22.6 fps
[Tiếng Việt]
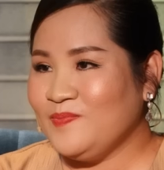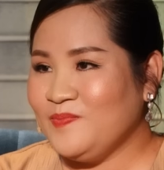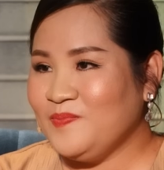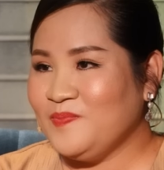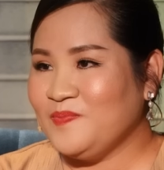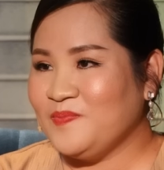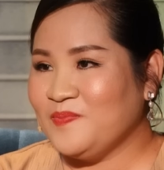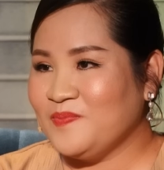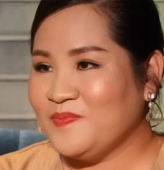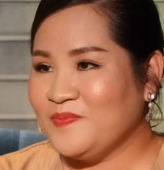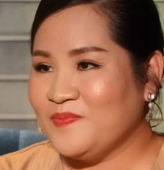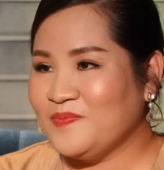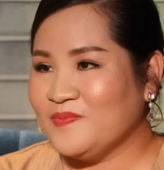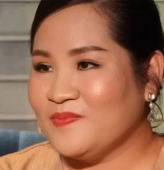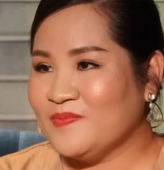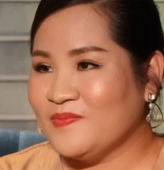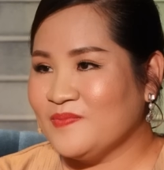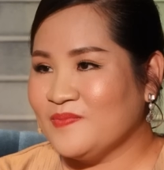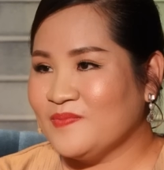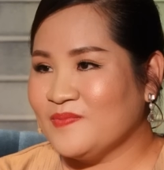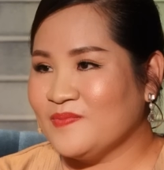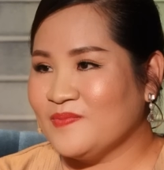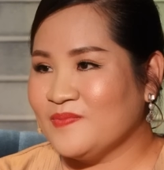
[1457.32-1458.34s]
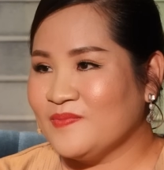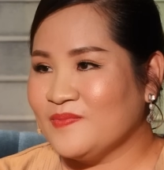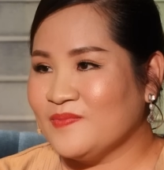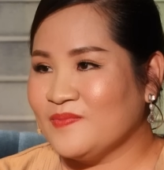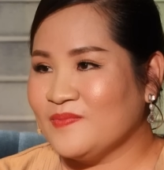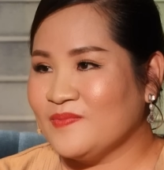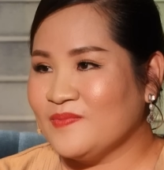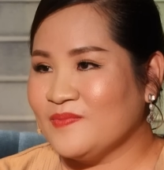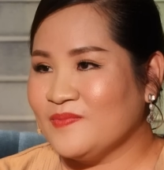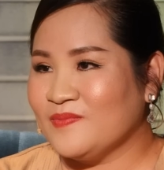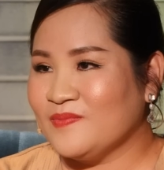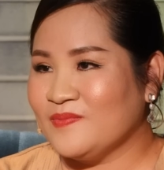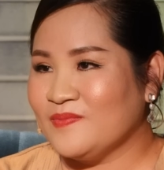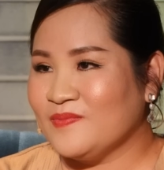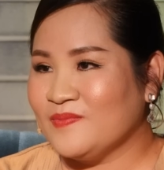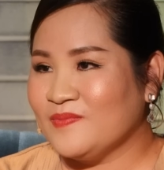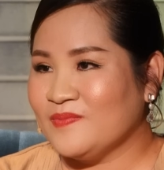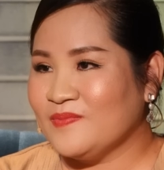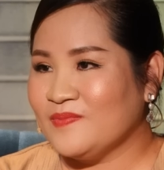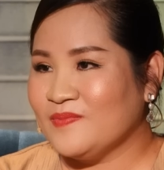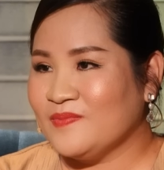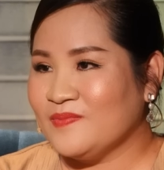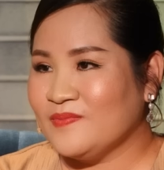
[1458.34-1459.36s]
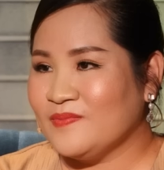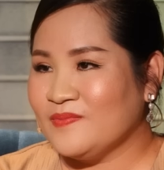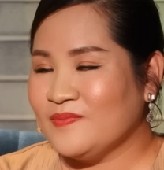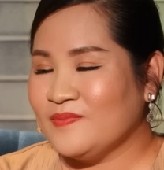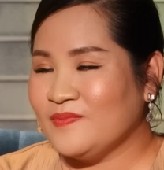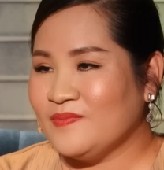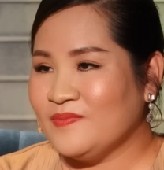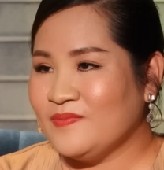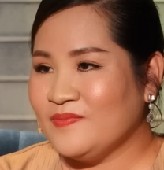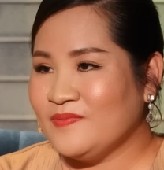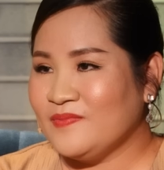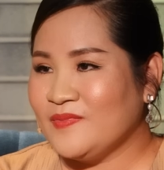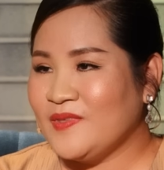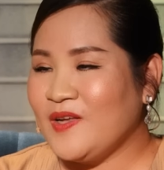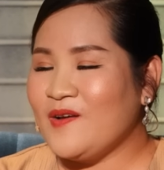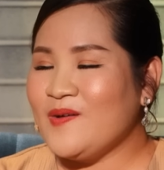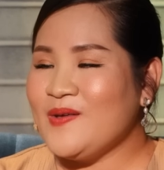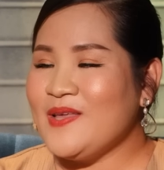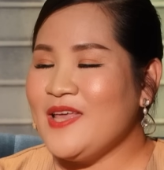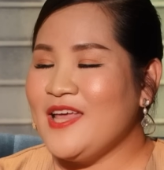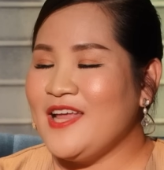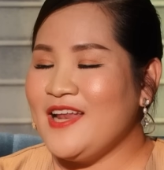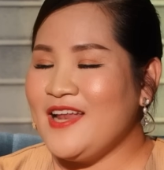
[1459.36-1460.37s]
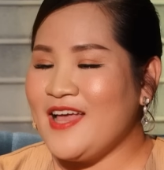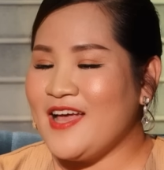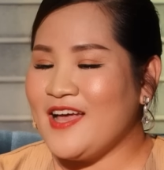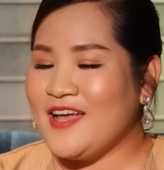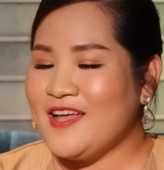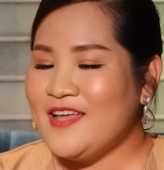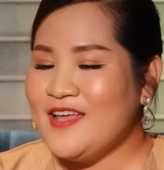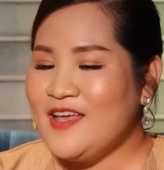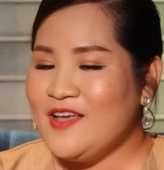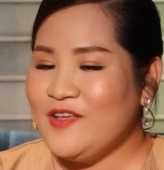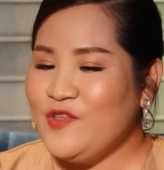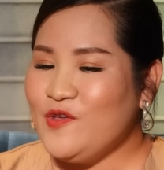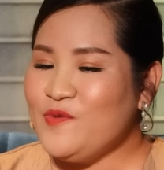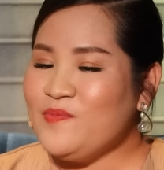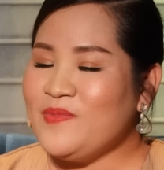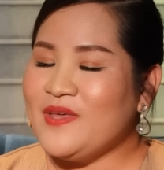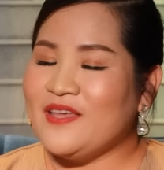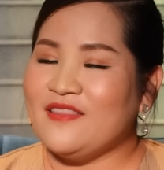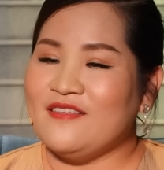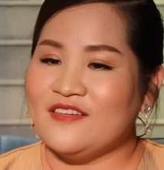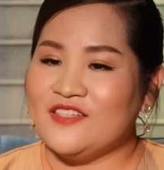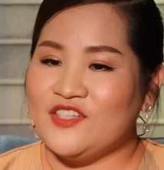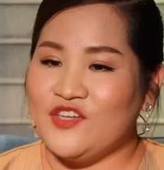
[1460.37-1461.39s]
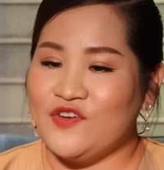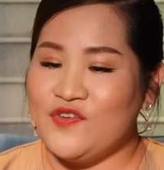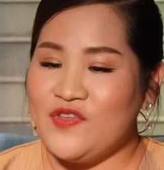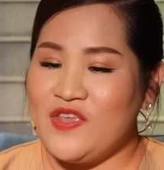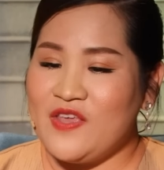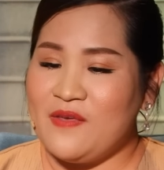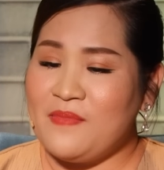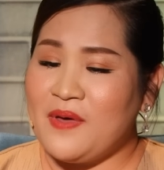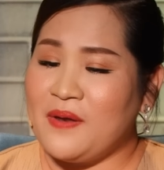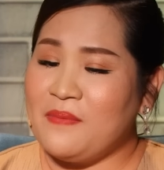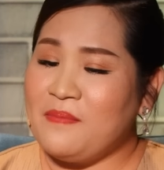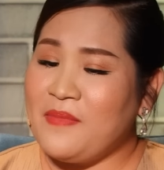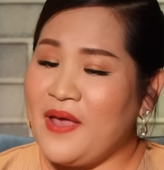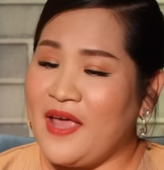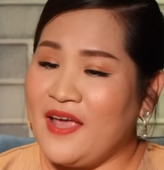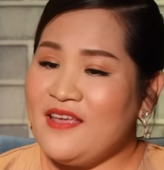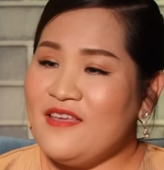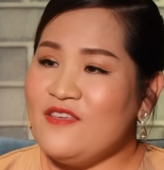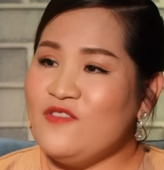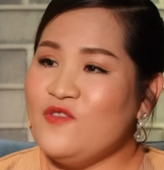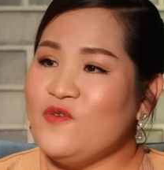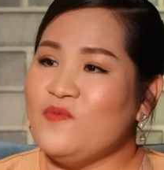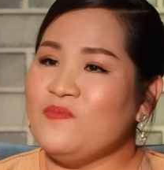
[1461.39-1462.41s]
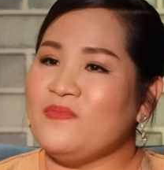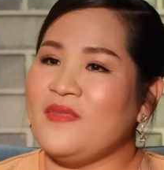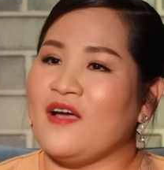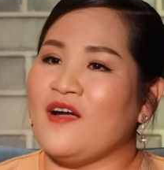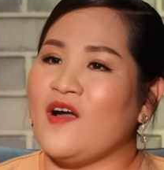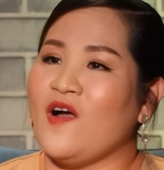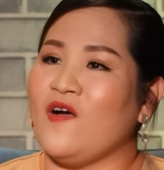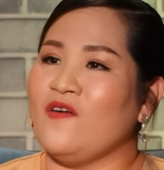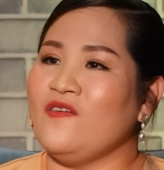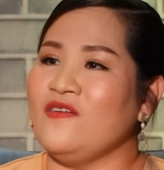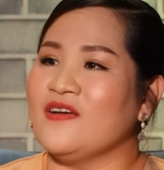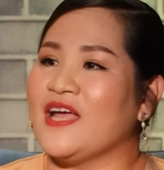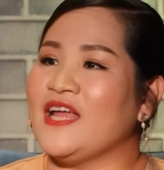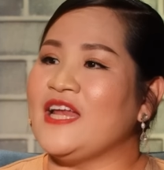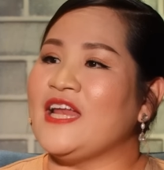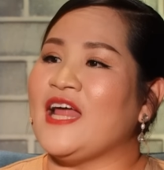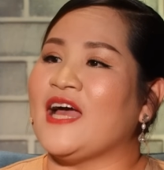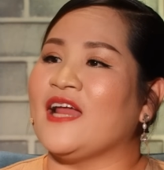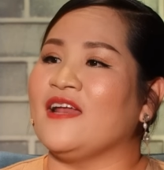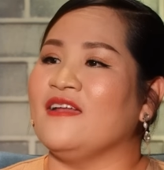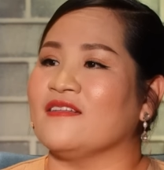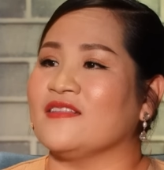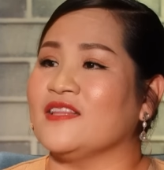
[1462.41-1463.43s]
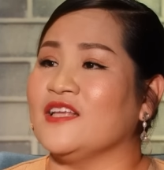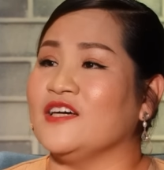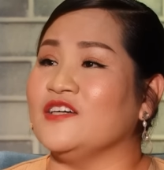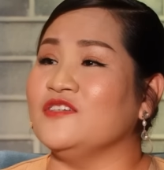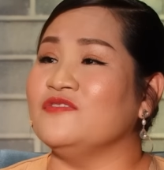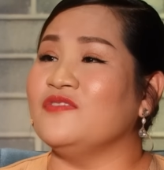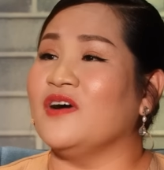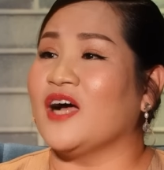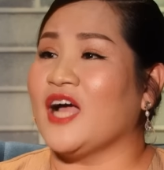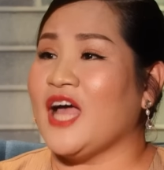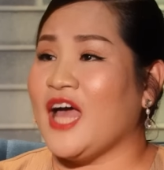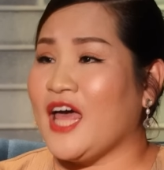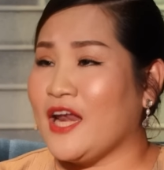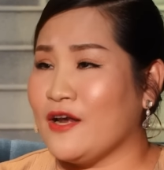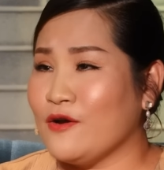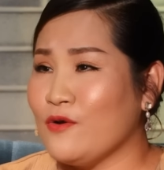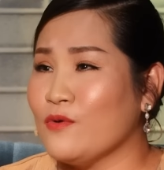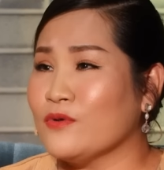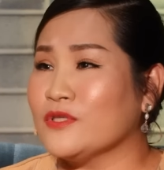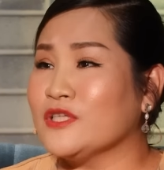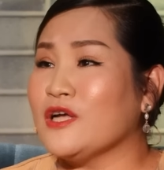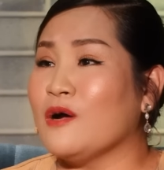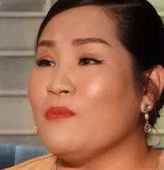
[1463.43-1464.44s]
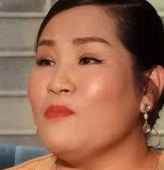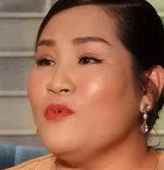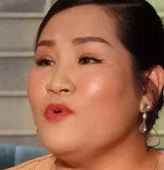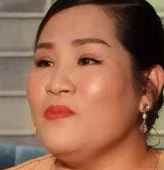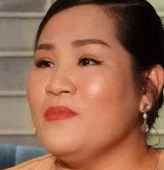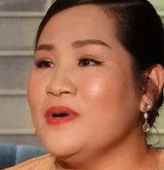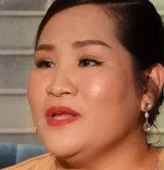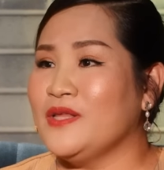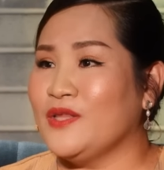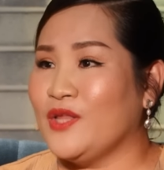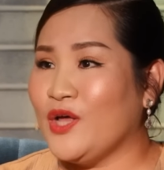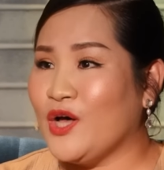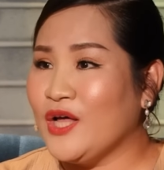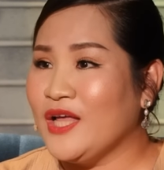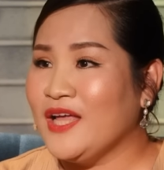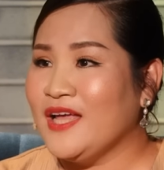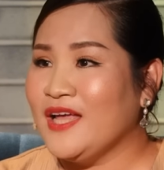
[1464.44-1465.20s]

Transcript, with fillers: Từ đó tới sau là mình đã mạnh mẽ. Và có nghĩa là chúng ta thực sự chỉ mạnh mẽ khi chúng ta có được cái năng lực tự vận hành cuộc sống của mình thôi.